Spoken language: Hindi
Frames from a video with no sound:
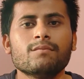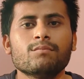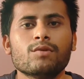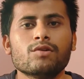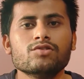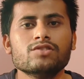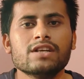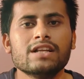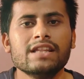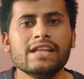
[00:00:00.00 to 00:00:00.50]

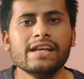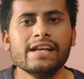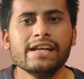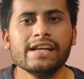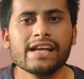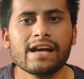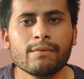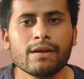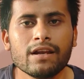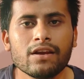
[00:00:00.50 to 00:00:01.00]
बहुत जल्दी
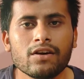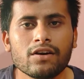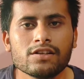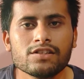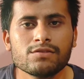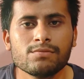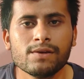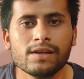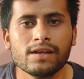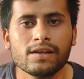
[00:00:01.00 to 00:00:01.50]
इंडिया में
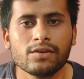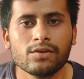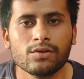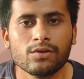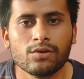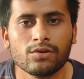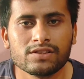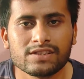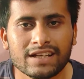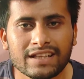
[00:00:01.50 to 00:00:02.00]
लॉन्च भी
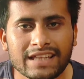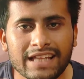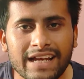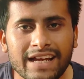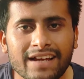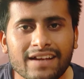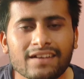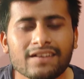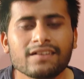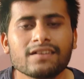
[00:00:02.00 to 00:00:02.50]
हो सकता
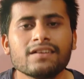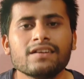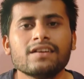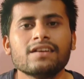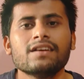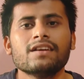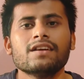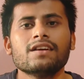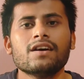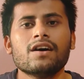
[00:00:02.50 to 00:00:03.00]
है
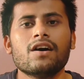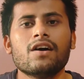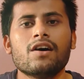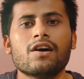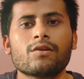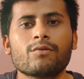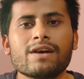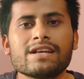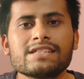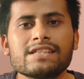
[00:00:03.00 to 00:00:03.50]

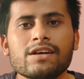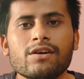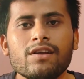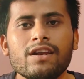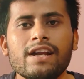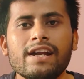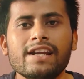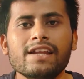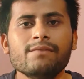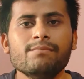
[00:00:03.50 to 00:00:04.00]
और वैसे
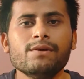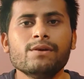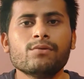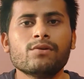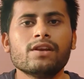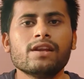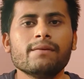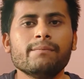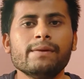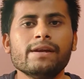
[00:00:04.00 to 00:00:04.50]
ऑलरेडी वीवो ने